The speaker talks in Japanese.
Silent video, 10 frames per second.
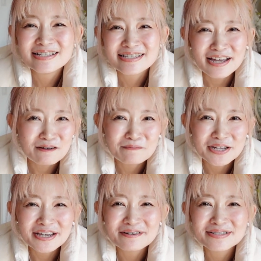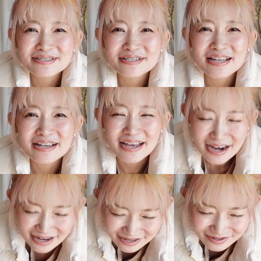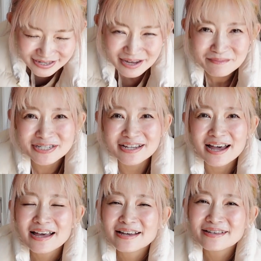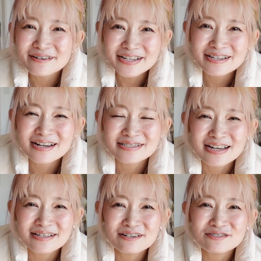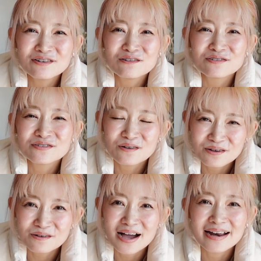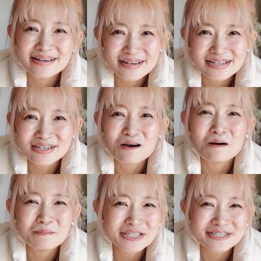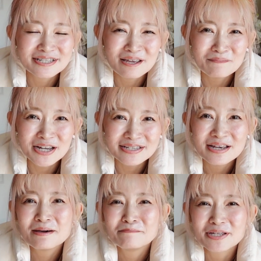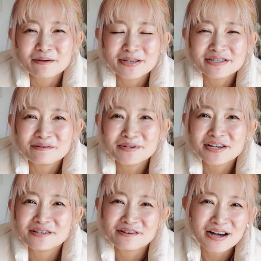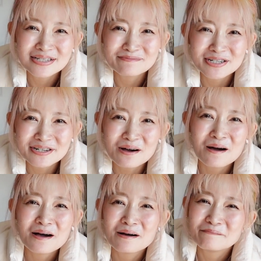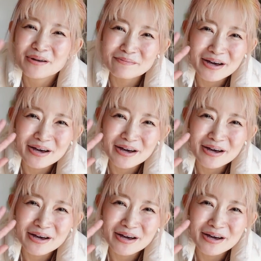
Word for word: 最後までご視聴いただきありがとうございました。よかったらチャンネル登録、高評価、リクエストお待ちしています。また別のビデオでお会いしましょう。バイ